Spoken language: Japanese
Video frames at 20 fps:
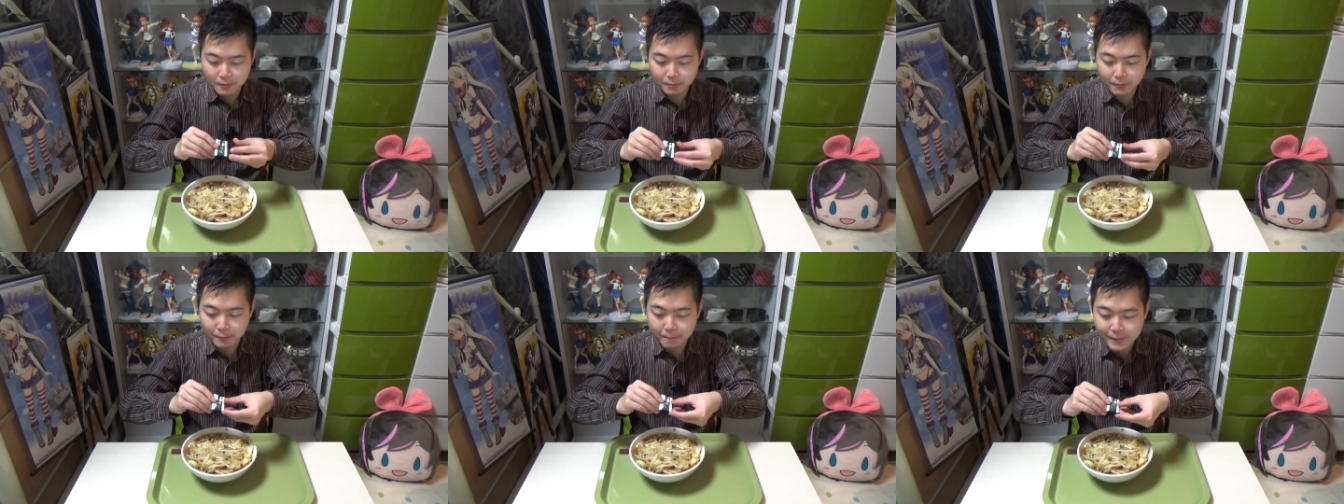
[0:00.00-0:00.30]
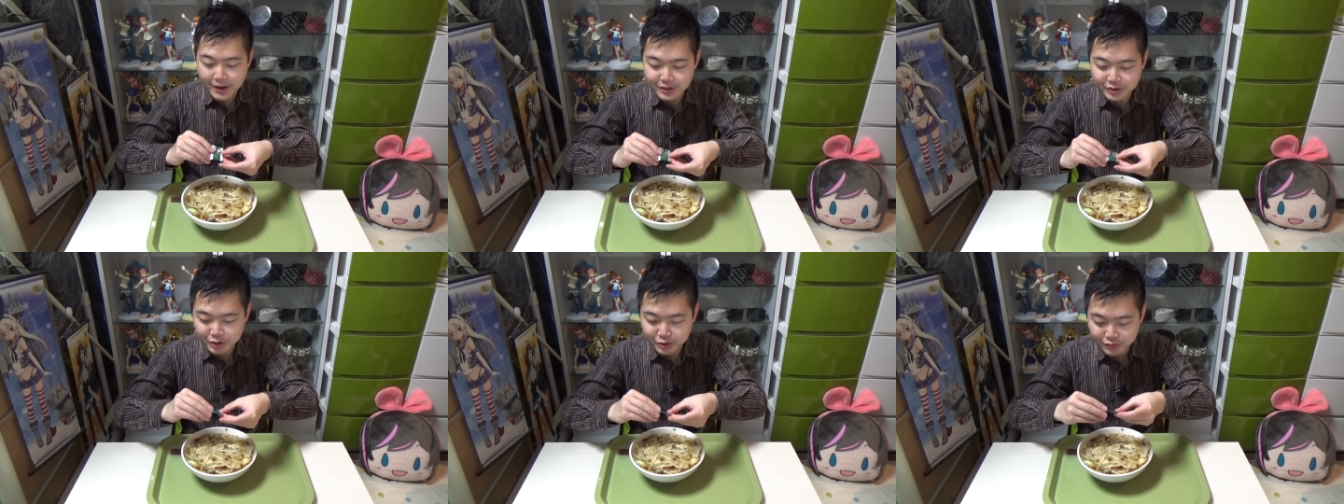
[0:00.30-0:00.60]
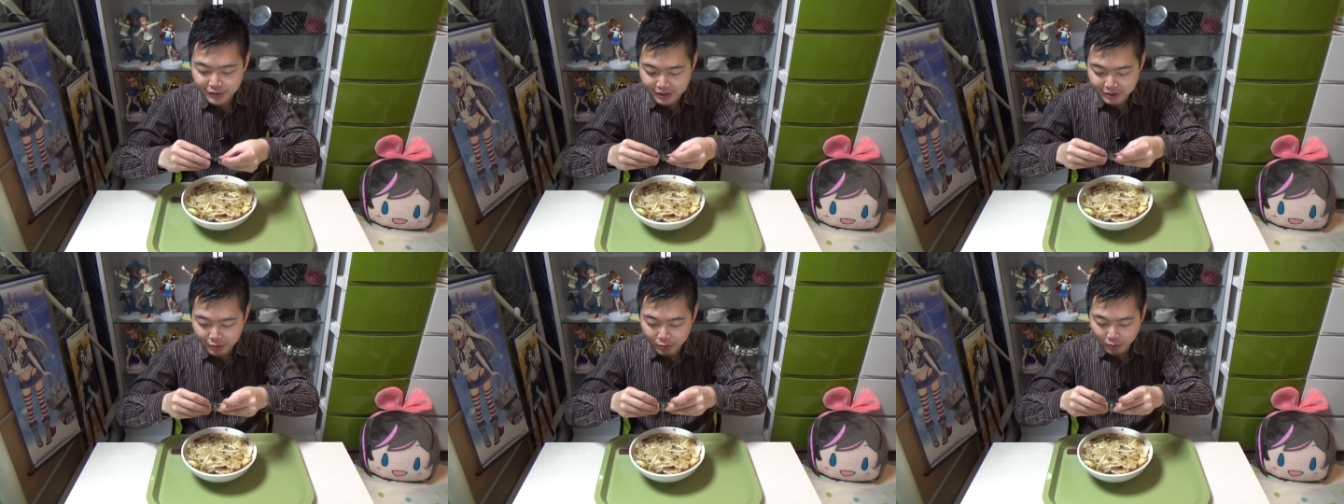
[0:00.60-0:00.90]
もう麺の
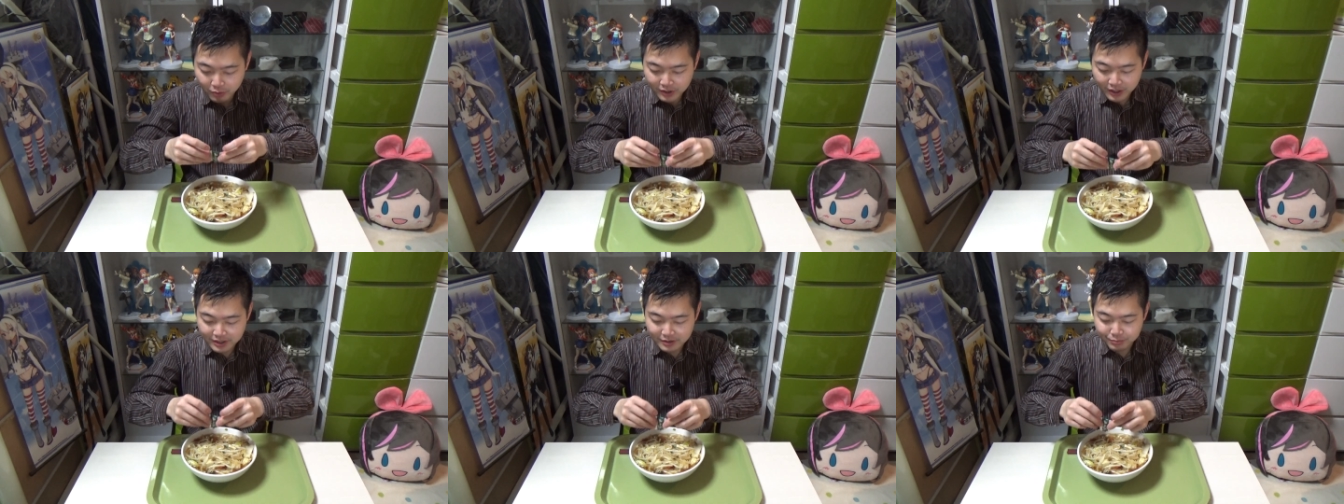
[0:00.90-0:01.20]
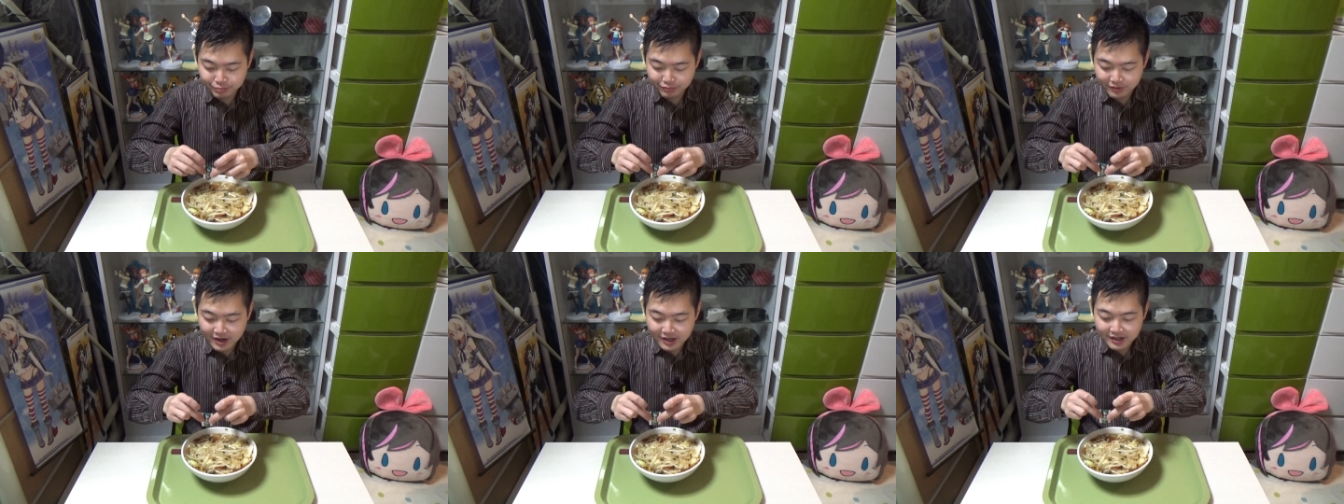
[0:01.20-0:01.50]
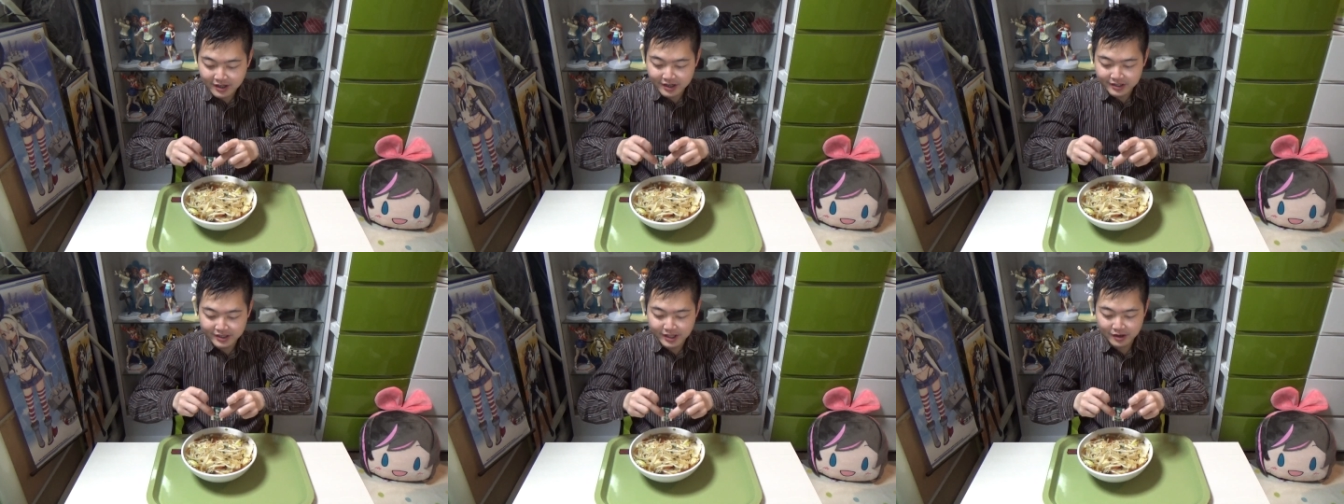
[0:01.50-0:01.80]
上に豪快にぶわー
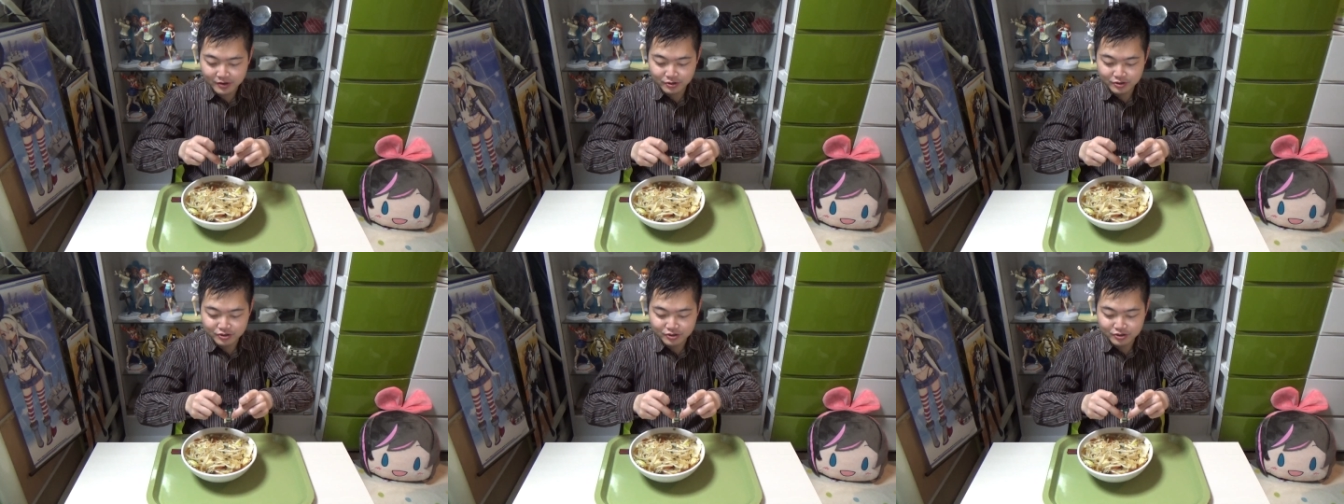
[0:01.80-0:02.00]
かけてよ